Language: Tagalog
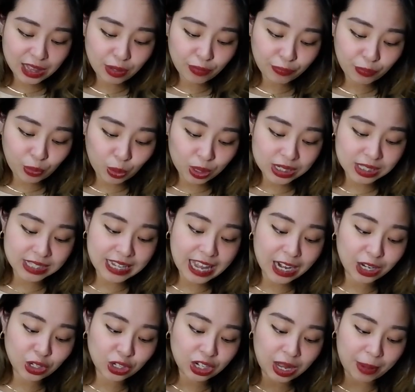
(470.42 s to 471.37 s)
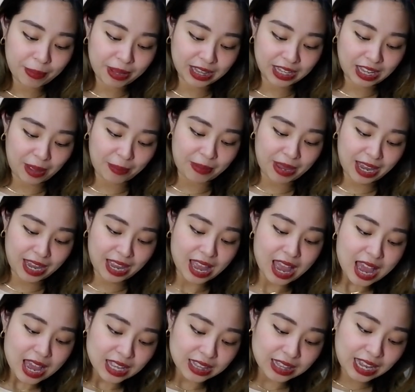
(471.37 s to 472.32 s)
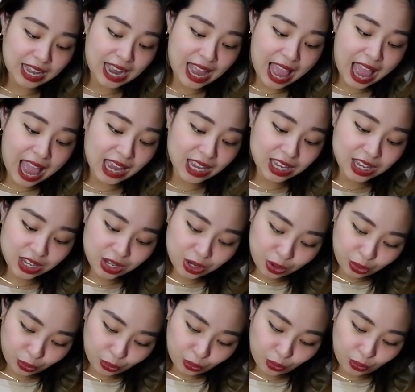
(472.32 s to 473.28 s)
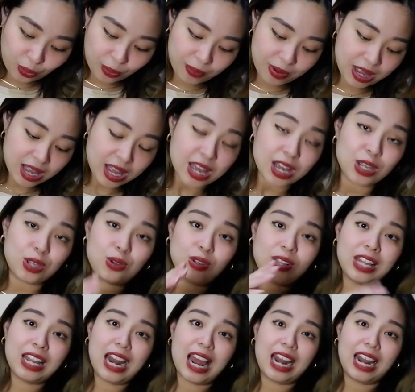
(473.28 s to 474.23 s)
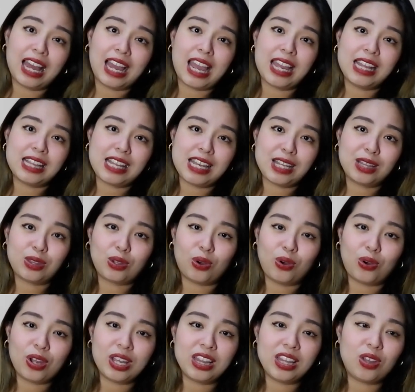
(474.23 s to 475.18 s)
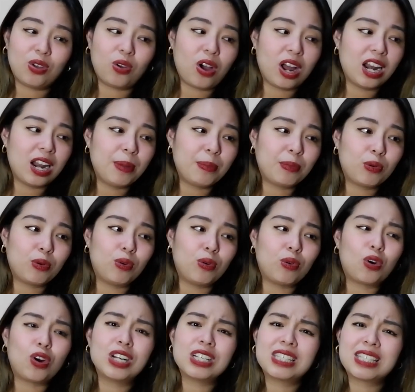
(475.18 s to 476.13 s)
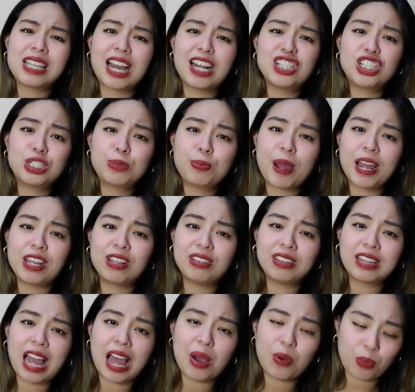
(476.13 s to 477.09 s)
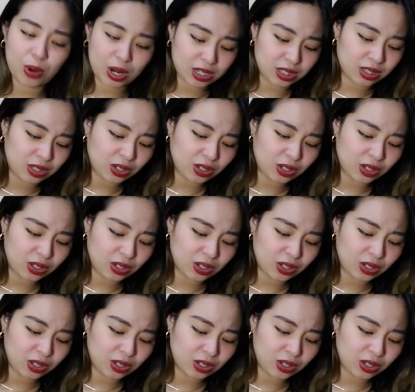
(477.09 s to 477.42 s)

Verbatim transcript: And of course, terno naman kami ng aking groom. Yung nilalagay dito, hindi ko alam kung corsage ba yung tawag